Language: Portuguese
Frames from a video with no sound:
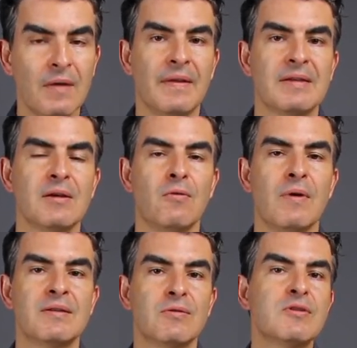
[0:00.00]
na
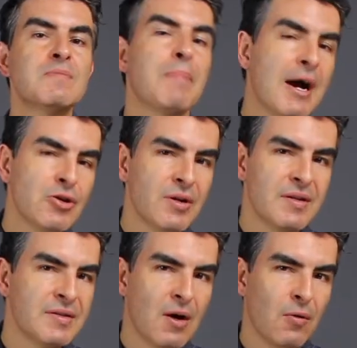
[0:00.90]
sequência um despacho
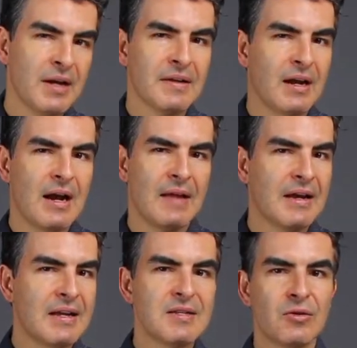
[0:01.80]
inicial que é da,
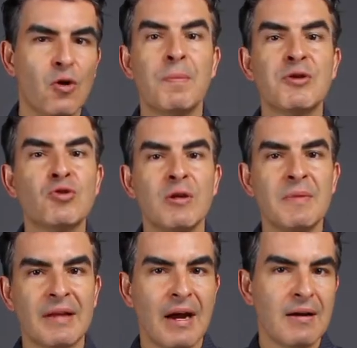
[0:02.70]
analisa ou não o pedido
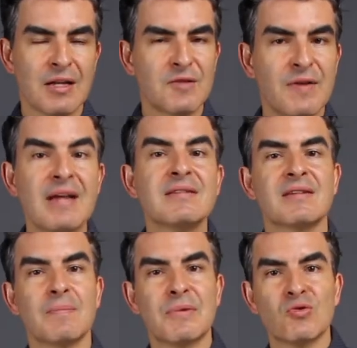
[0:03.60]
liminar, às
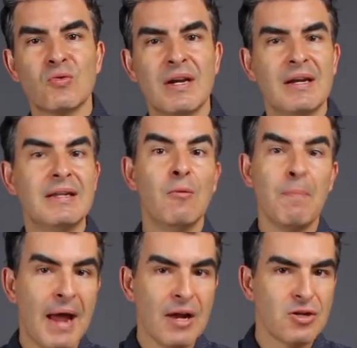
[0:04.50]
vezes a pessoa não
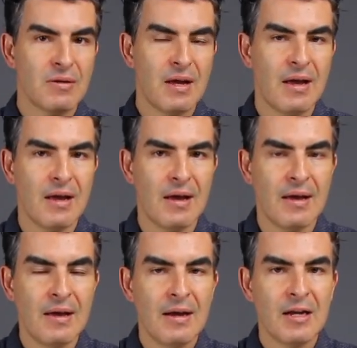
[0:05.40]
pede
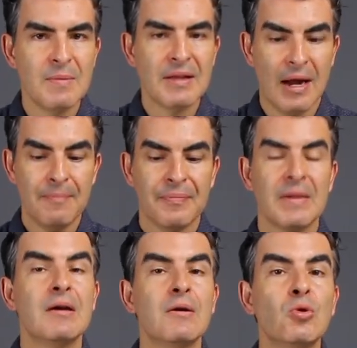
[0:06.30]
é, liminar.
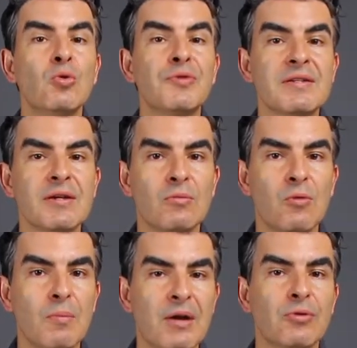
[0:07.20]
Num terceiro
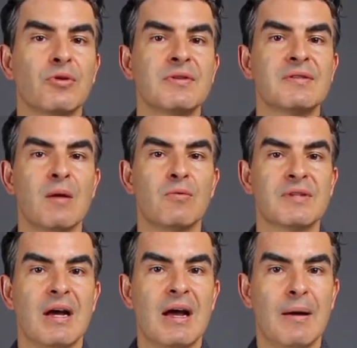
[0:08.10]
momento, nós
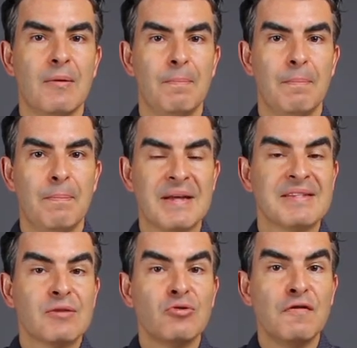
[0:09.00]
temos a
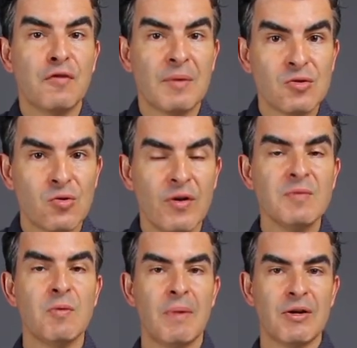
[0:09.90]
prestação de
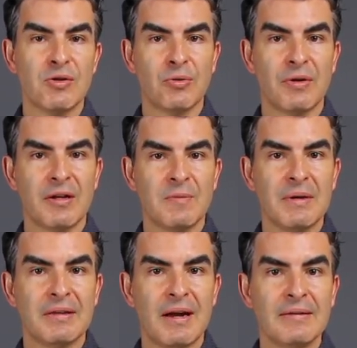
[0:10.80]
informações por parte da autoridade
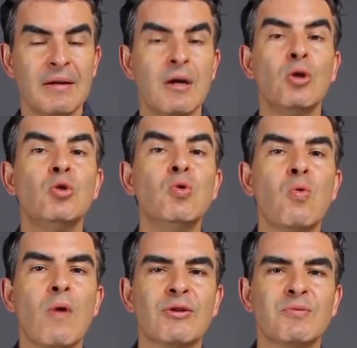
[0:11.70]
petrada.
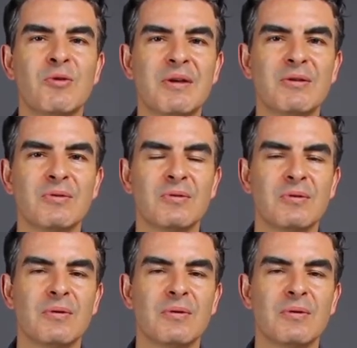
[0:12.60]
Num quarto momento,